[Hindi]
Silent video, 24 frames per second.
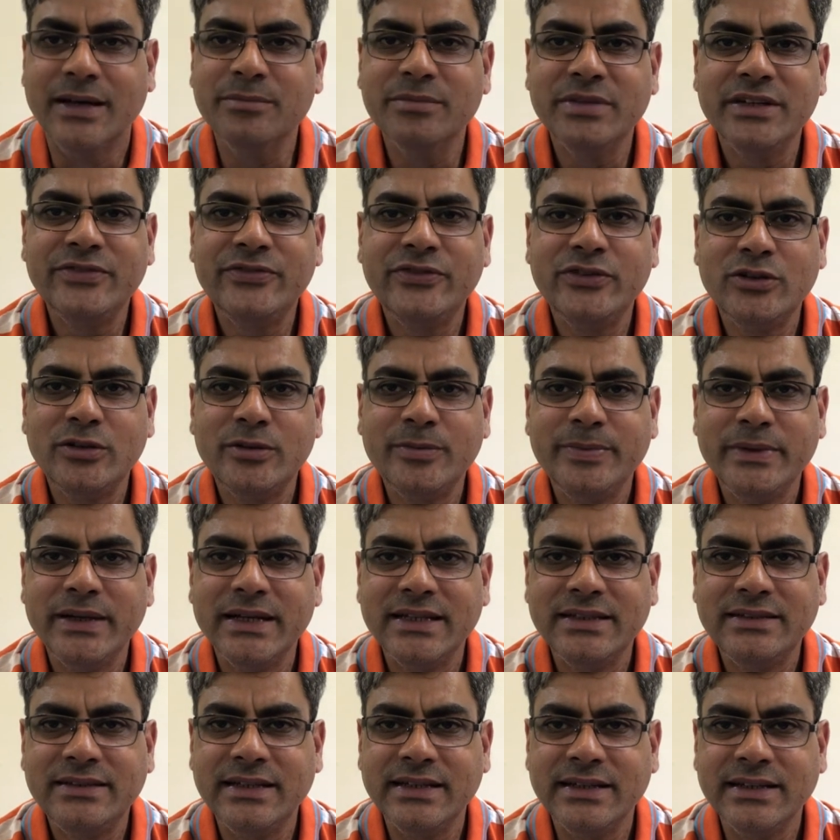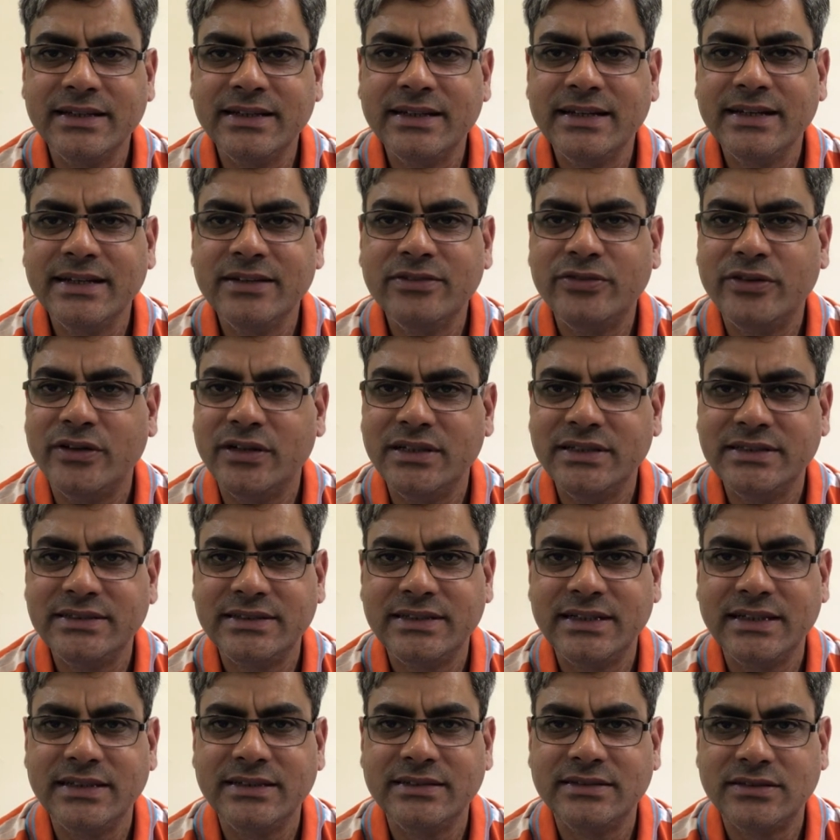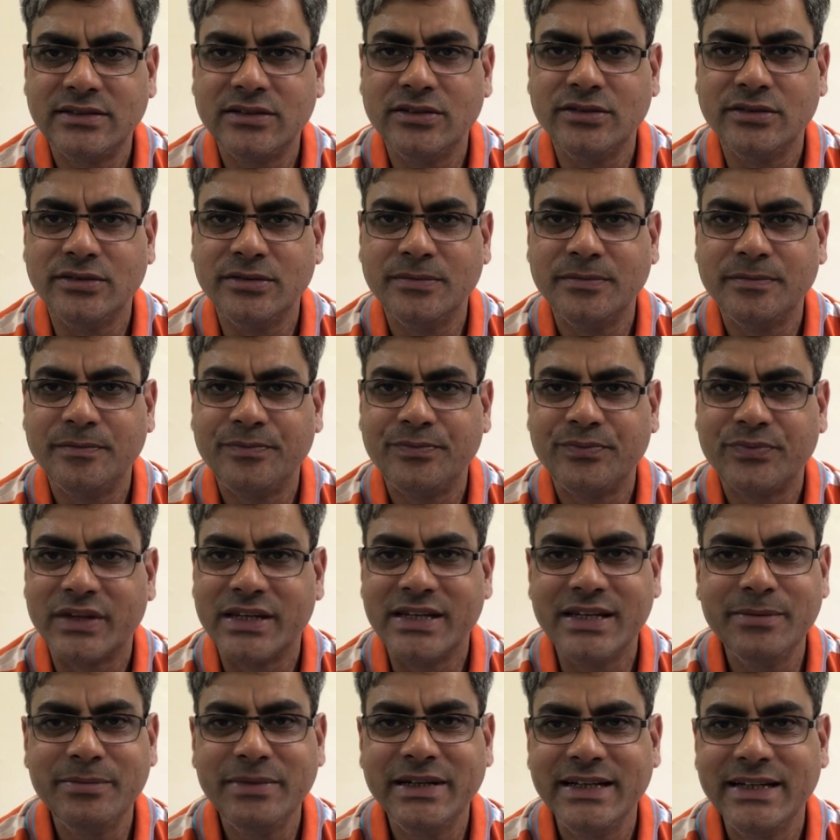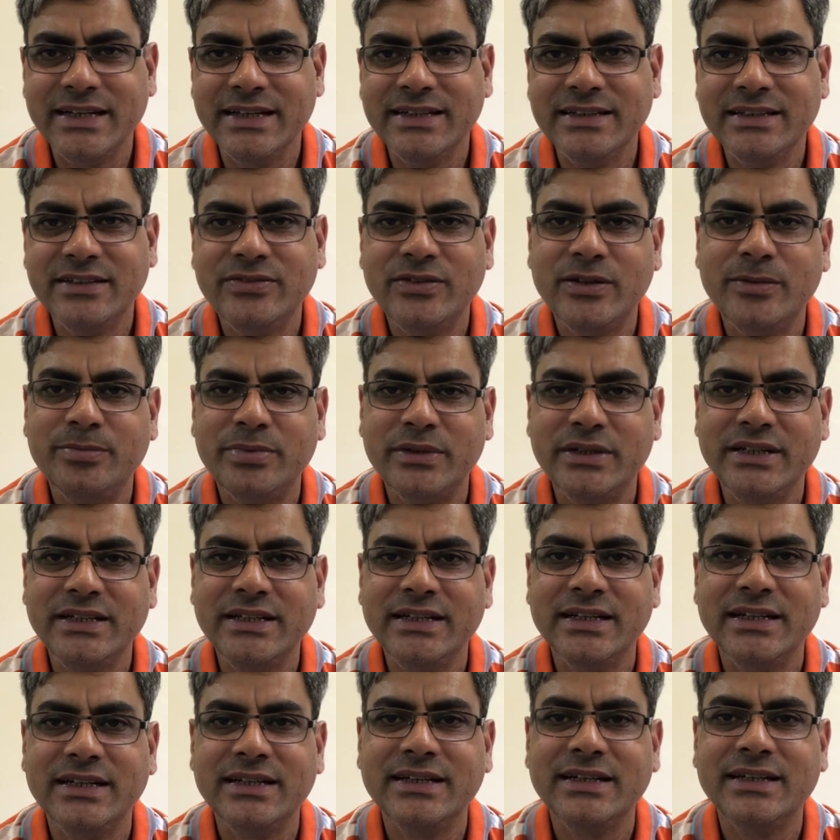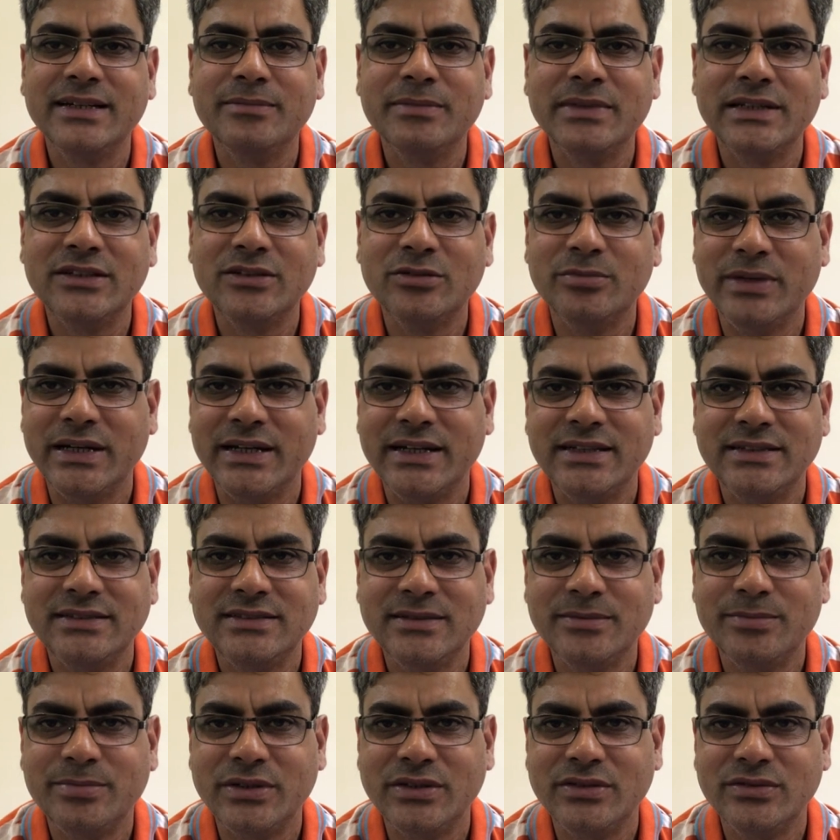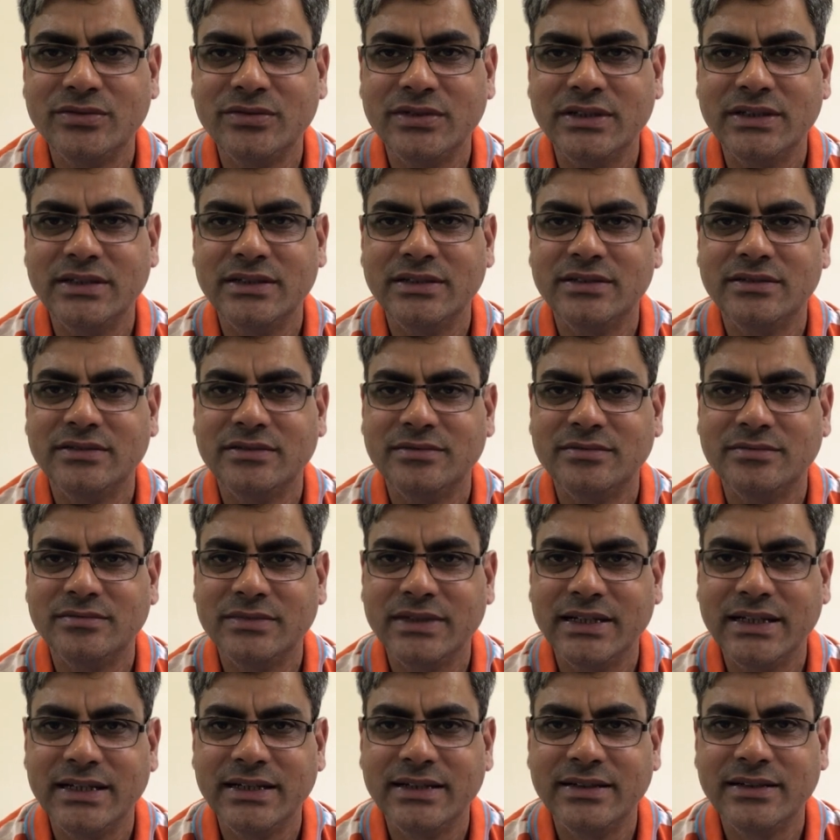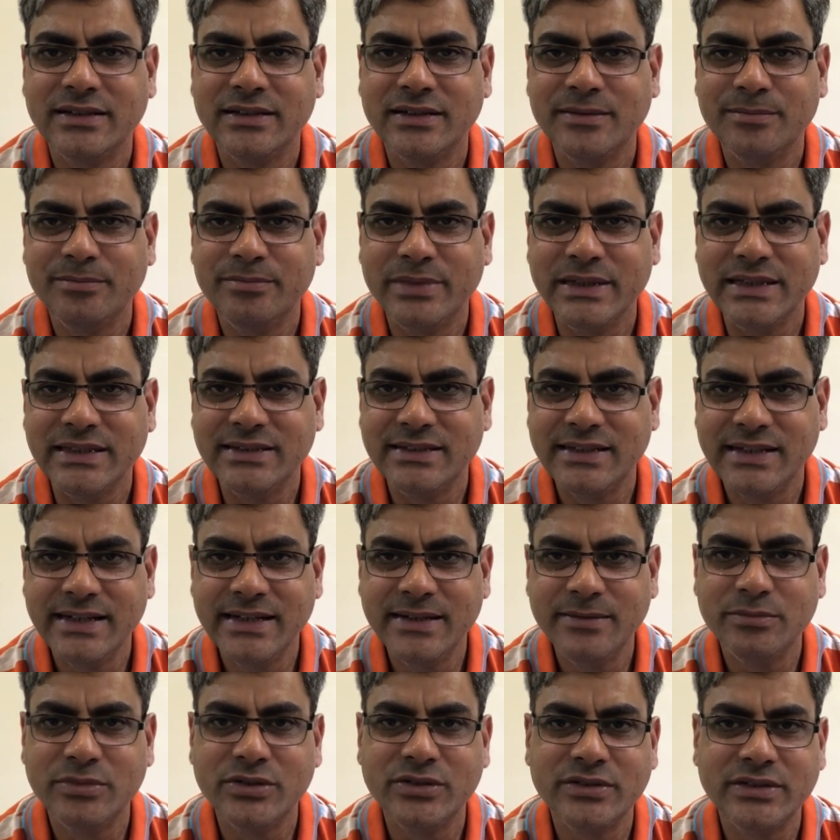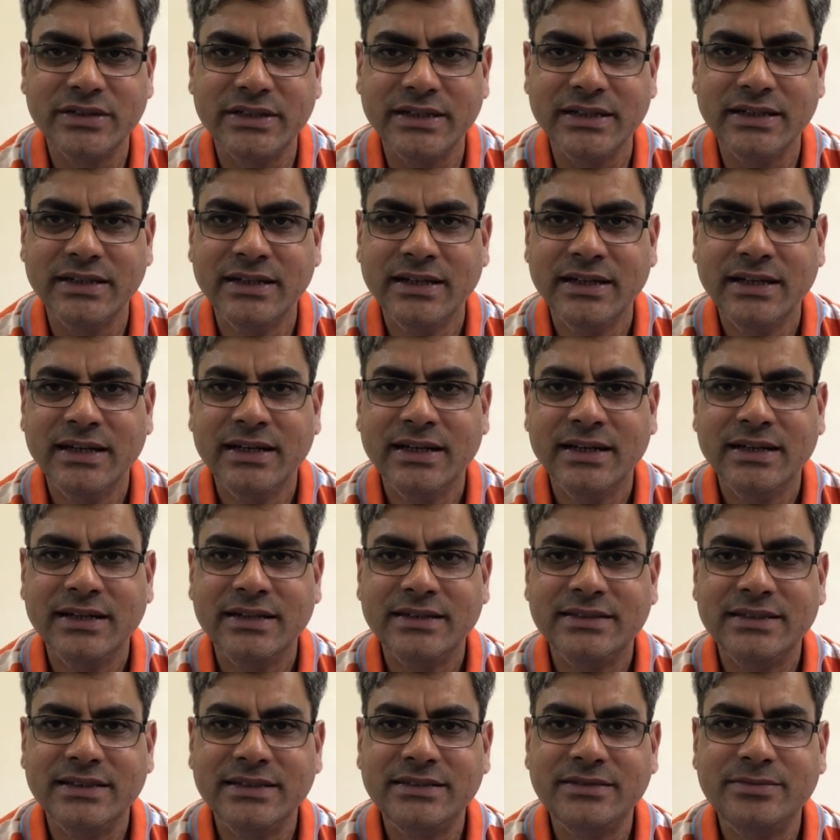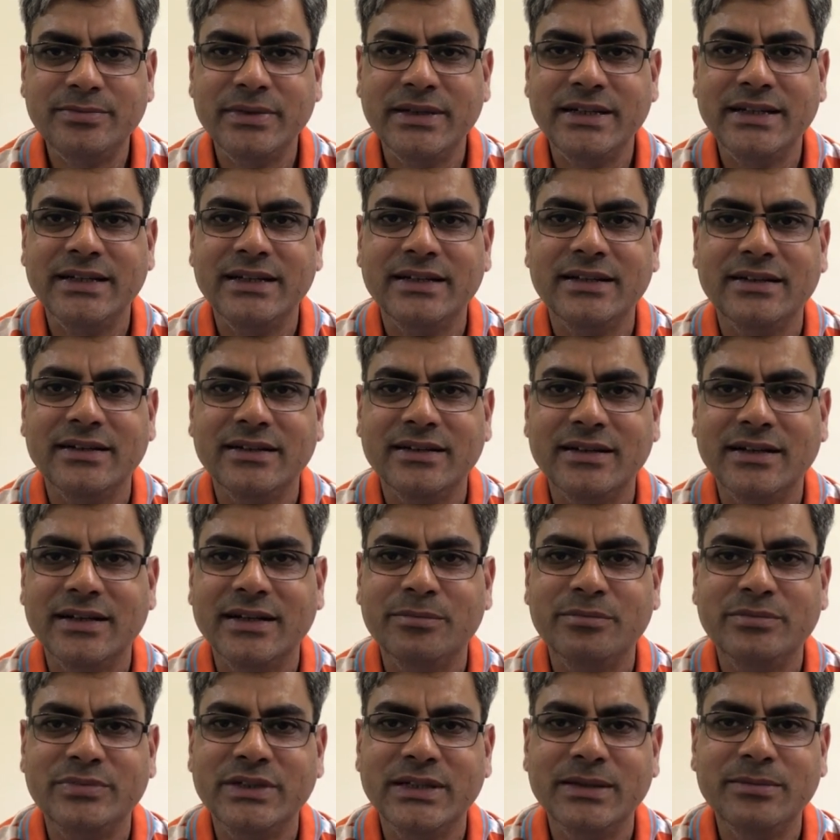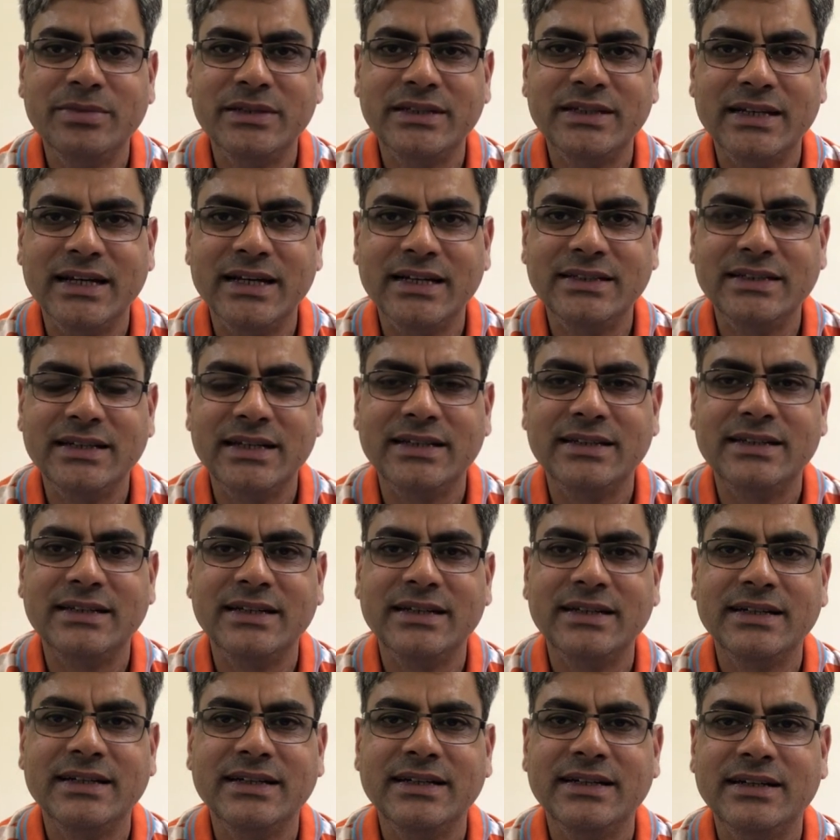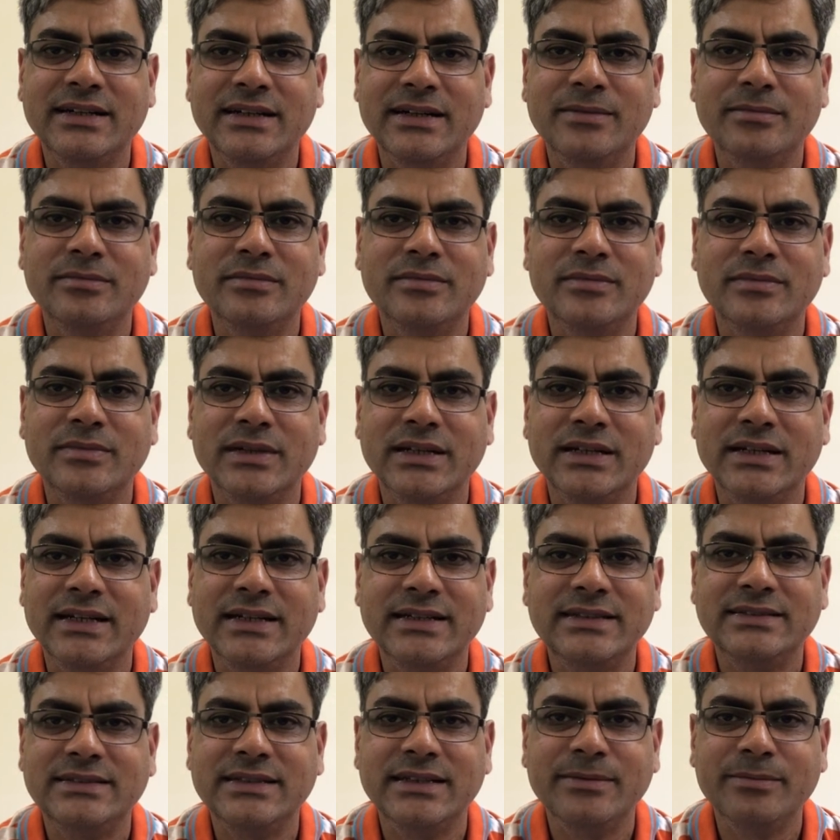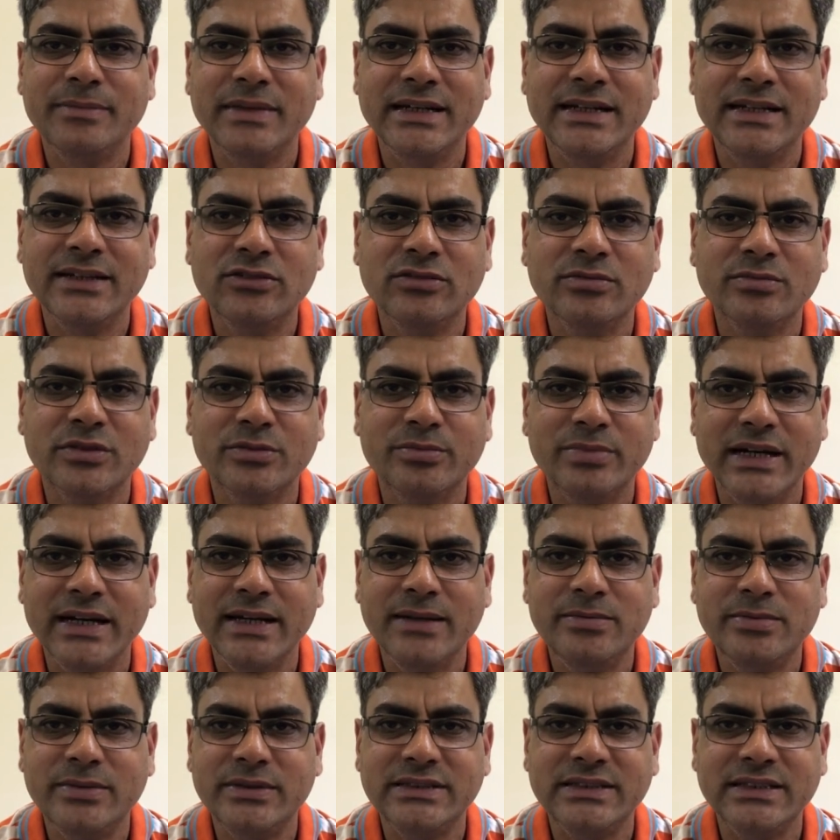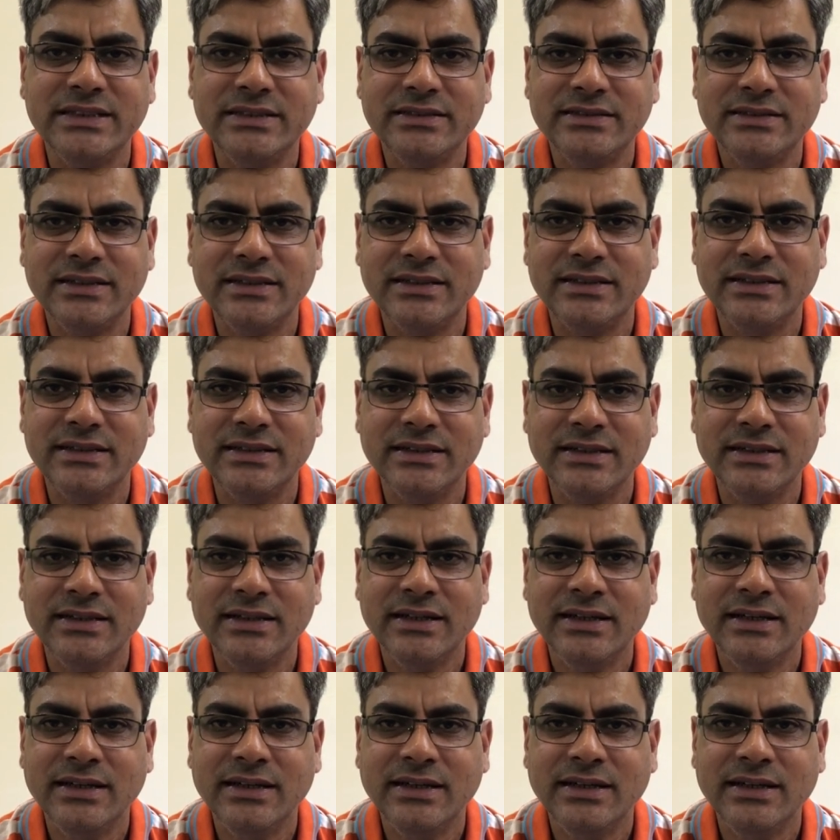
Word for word: नंबर फोर पे है थिंकिंग फास्ट एंड स्लो ये मैंने एक दफ़ा पढ़ी है लेकिन मैं दोबारा से पढ़ूंगा एक बेहतरीन बुक है जिसमें अब ये बताया जाता है कि हम लेट से मैंने कोई मोबाइल परचेज करना है